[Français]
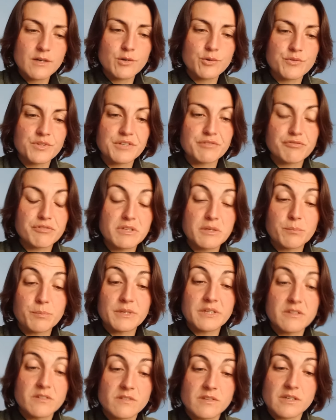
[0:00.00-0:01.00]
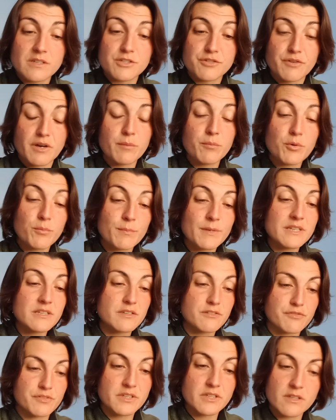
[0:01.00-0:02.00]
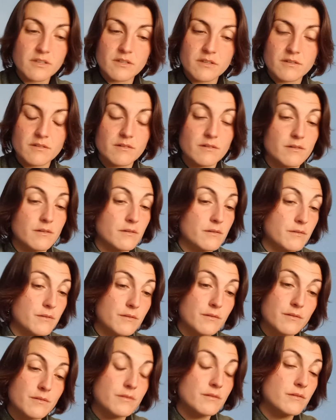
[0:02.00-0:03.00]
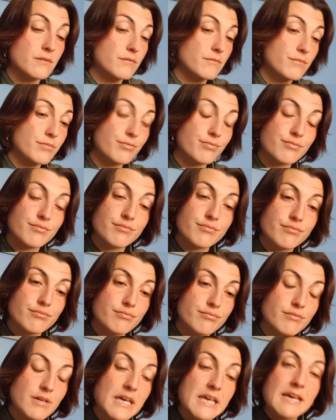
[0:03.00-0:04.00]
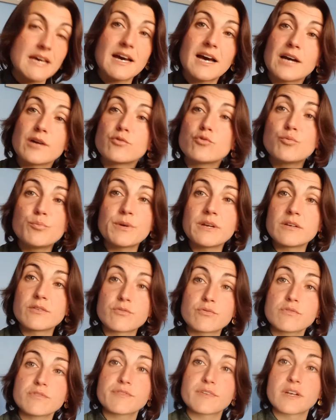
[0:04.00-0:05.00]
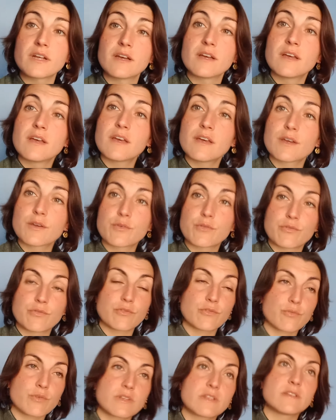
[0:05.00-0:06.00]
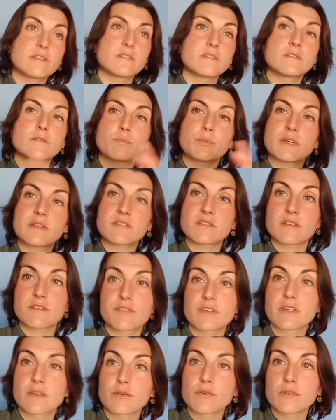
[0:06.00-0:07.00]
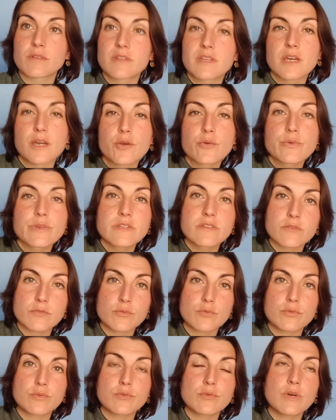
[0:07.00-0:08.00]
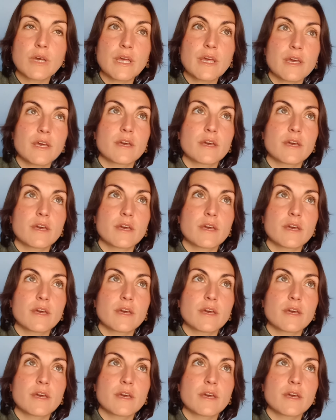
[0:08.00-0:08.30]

On a vu des paysages vraiment magnifiques, euh, à couper le souffle, que ce soit des espaces avec des ruisseaux,